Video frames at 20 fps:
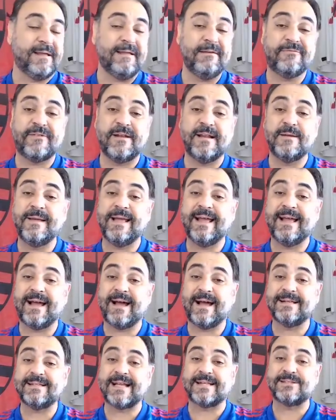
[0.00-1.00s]
Infre é,
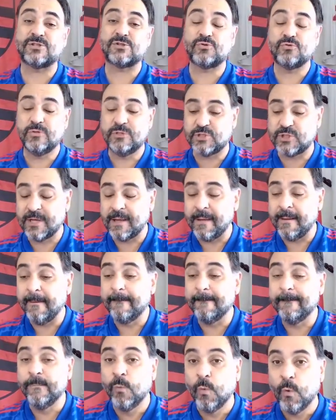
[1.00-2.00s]
atitude
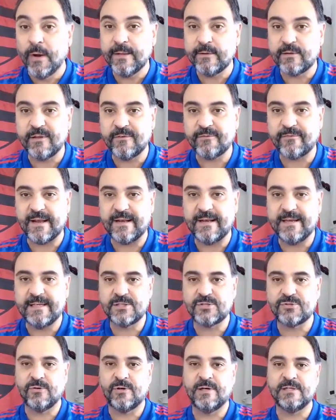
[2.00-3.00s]
muito
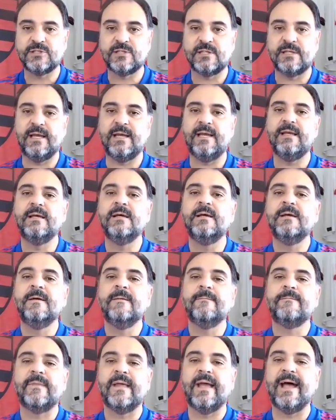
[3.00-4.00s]
infeliz do Rodney,
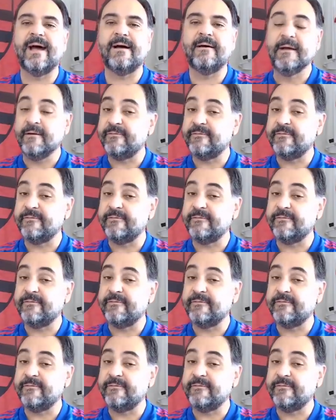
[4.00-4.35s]
né?